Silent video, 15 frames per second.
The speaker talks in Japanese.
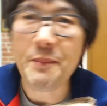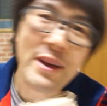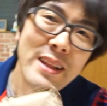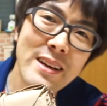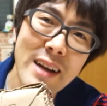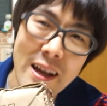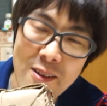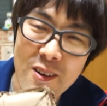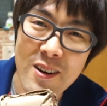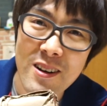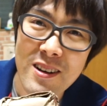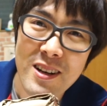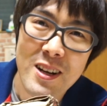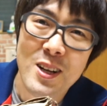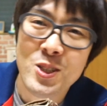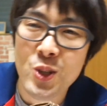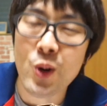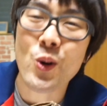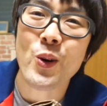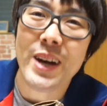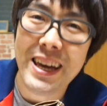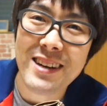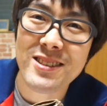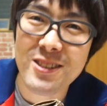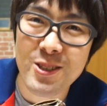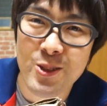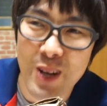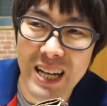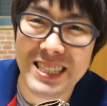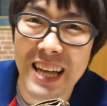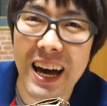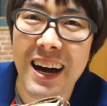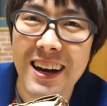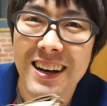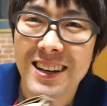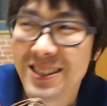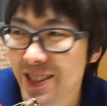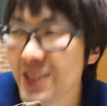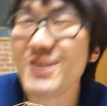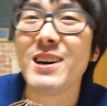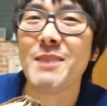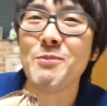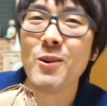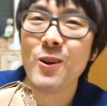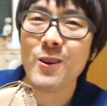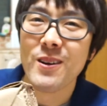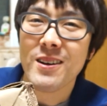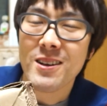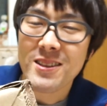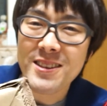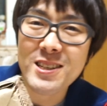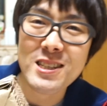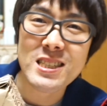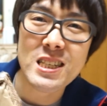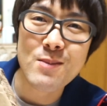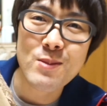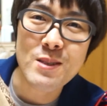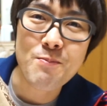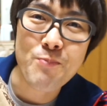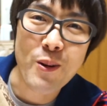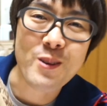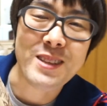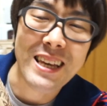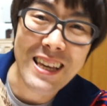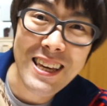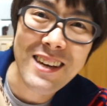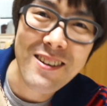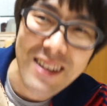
メリカのチョコエッグとかさそういうのはもう YouTube っぽくていいよ